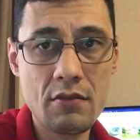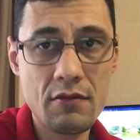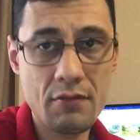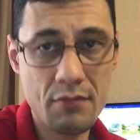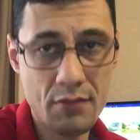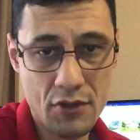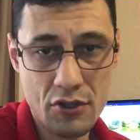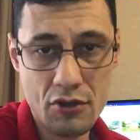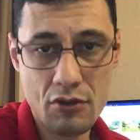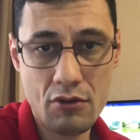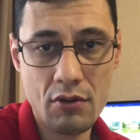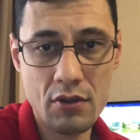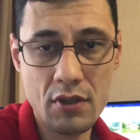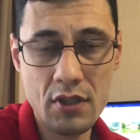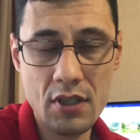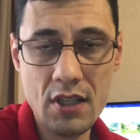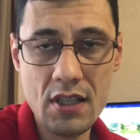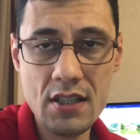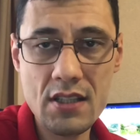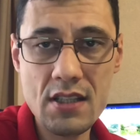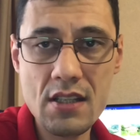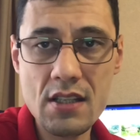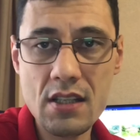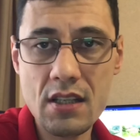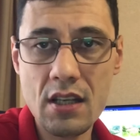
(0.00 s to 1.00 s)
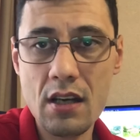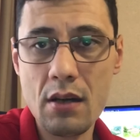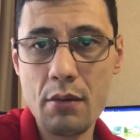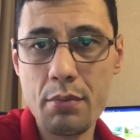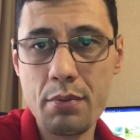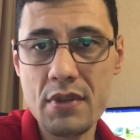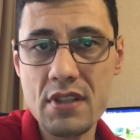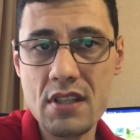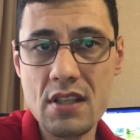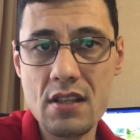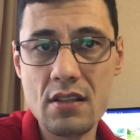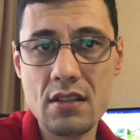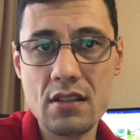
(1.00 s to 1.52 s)
в международной российской
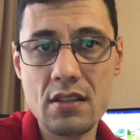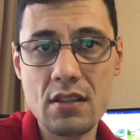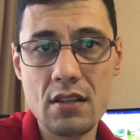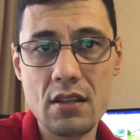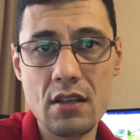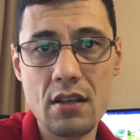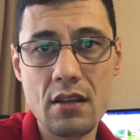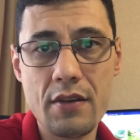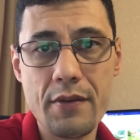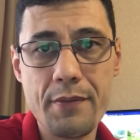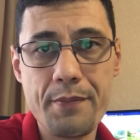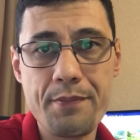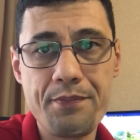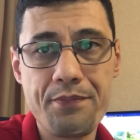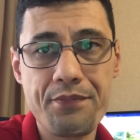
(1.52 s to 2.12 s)
оппозиции,